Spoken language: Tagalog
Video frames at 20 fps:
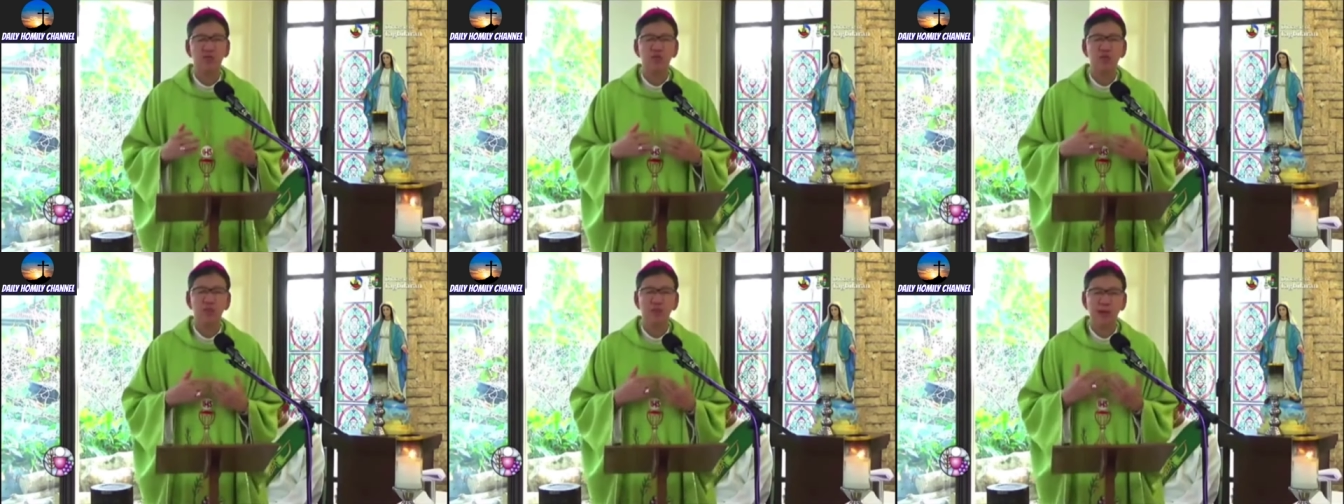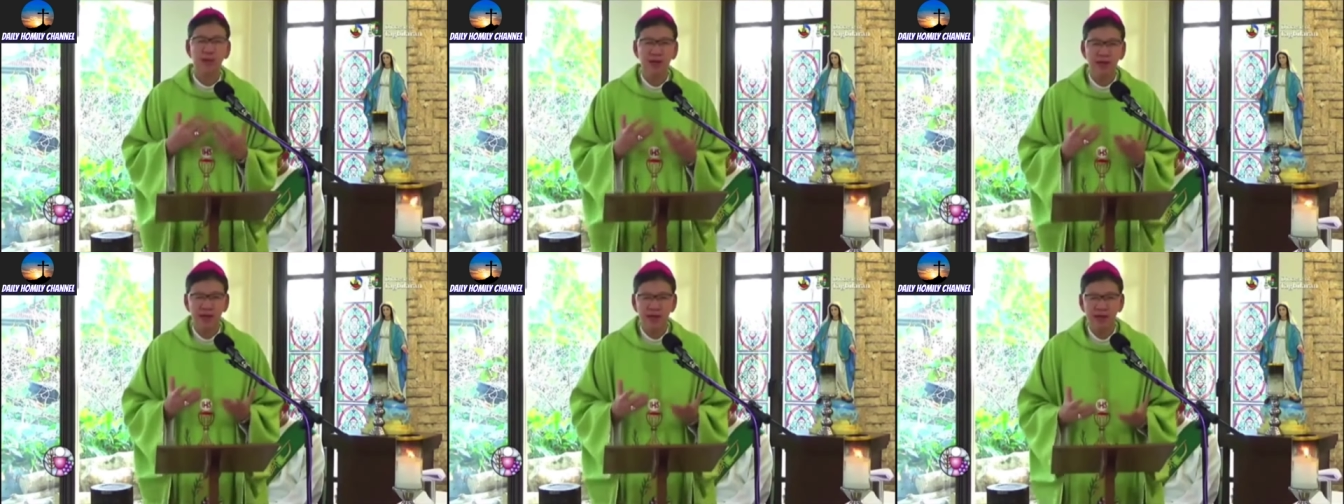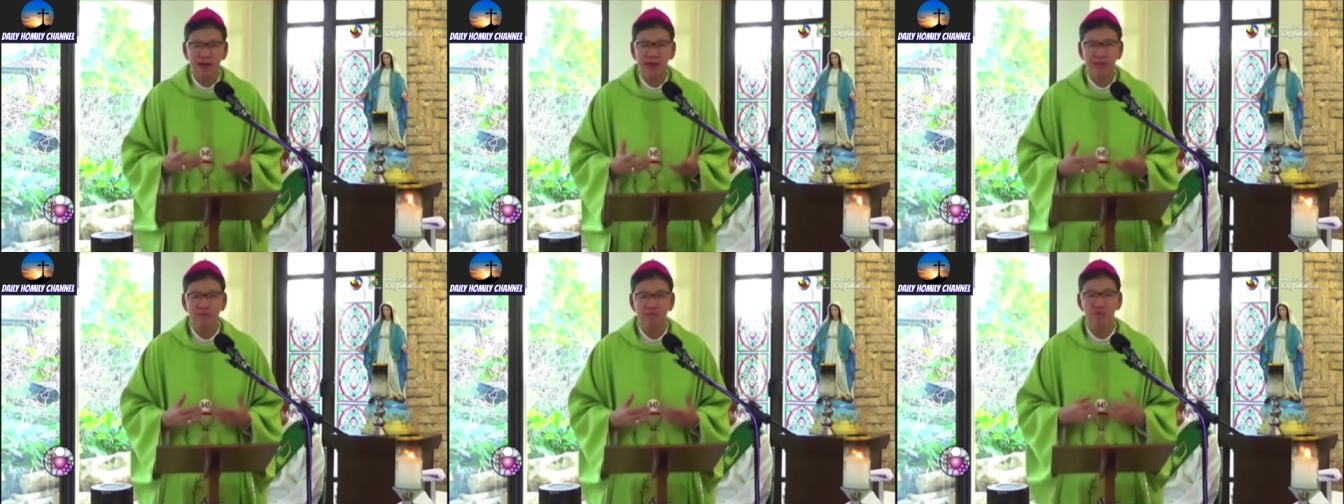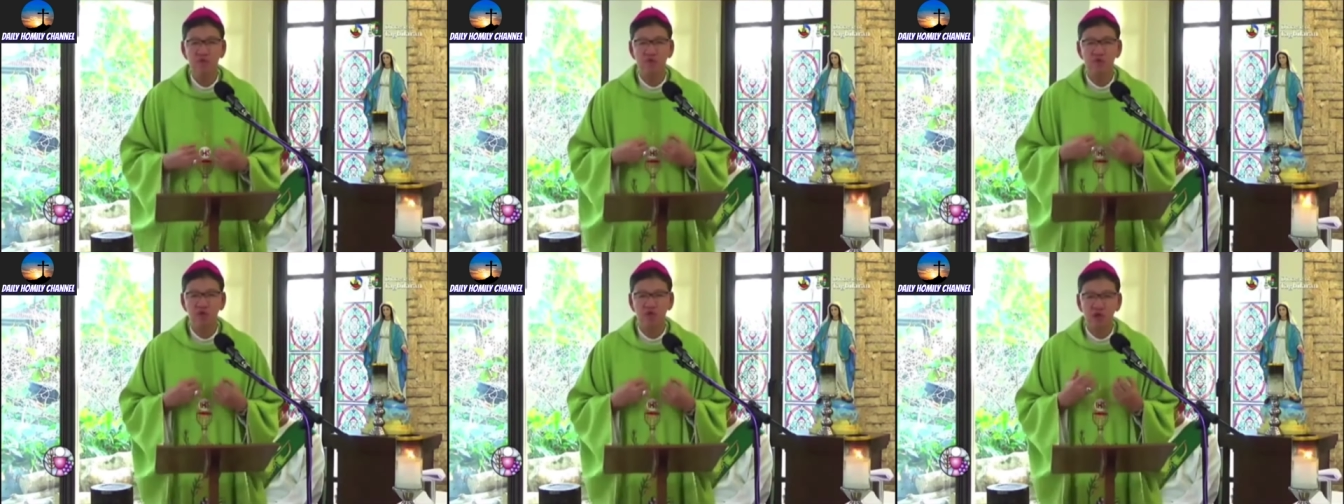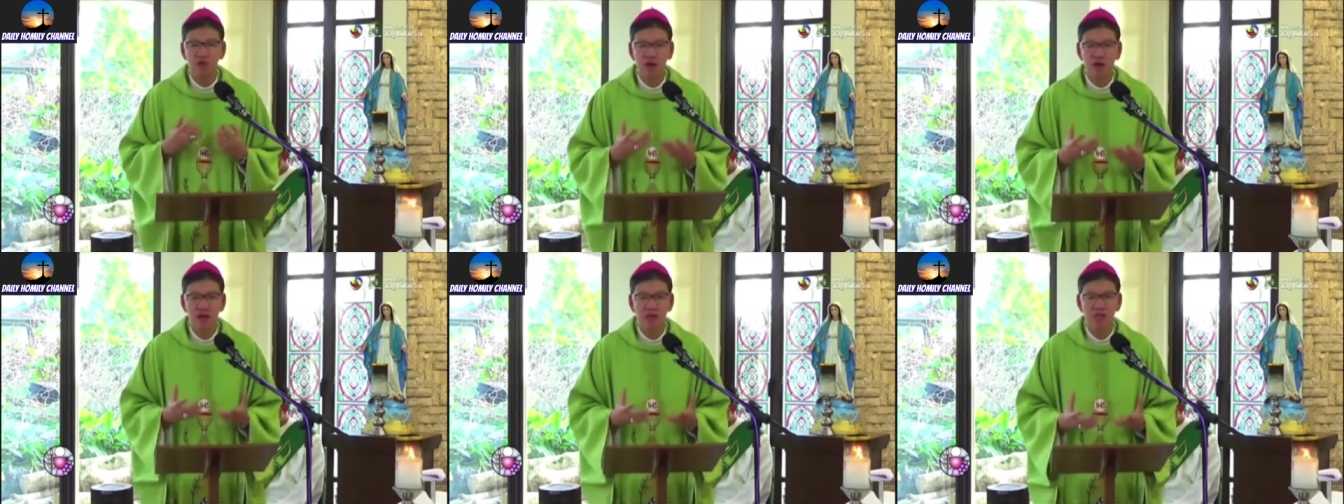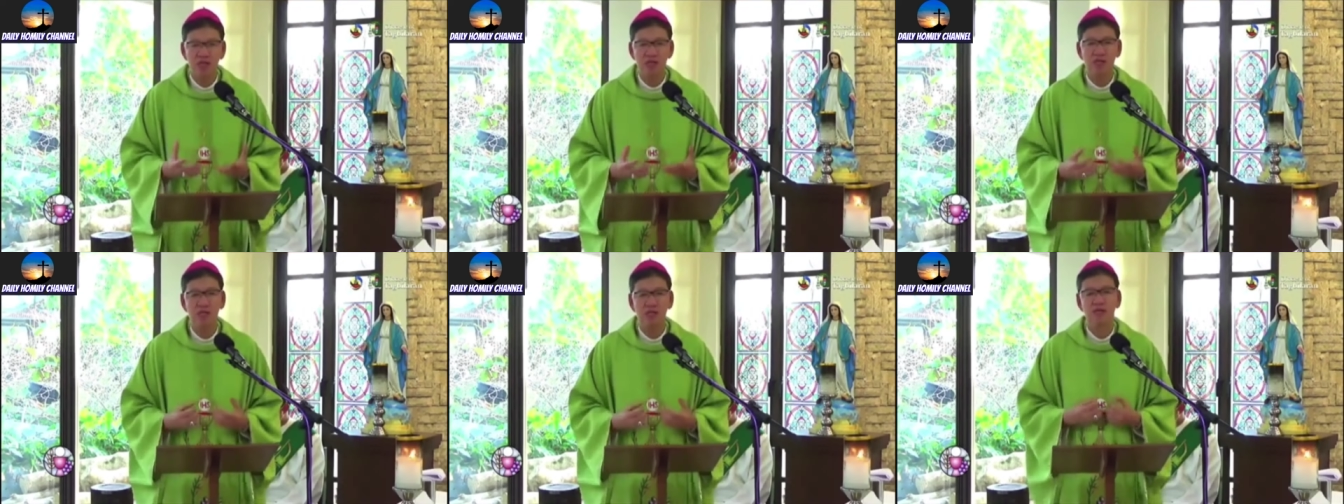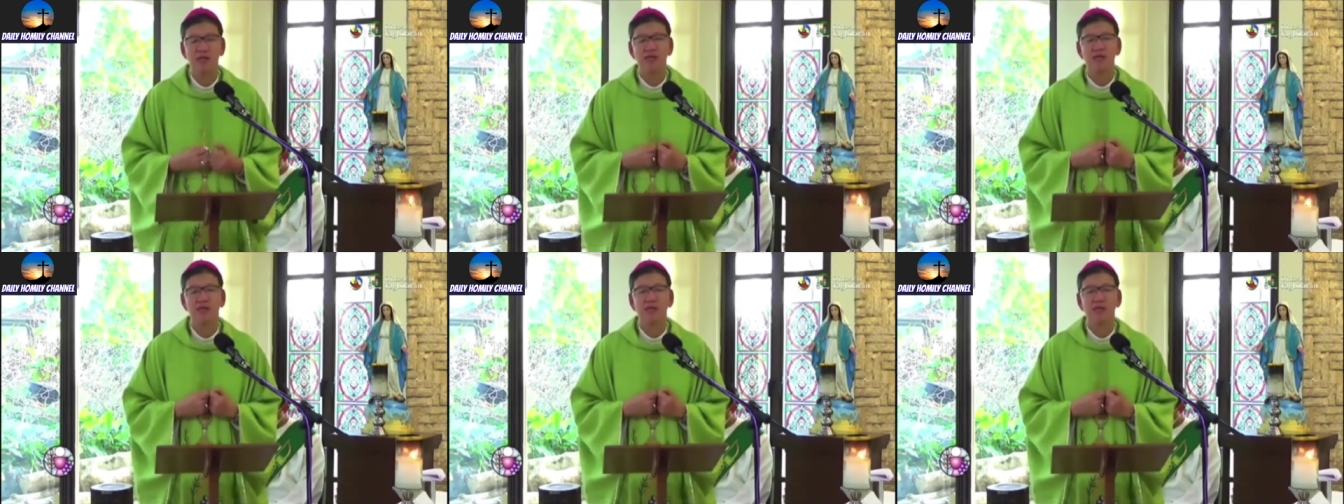to believe, to trust,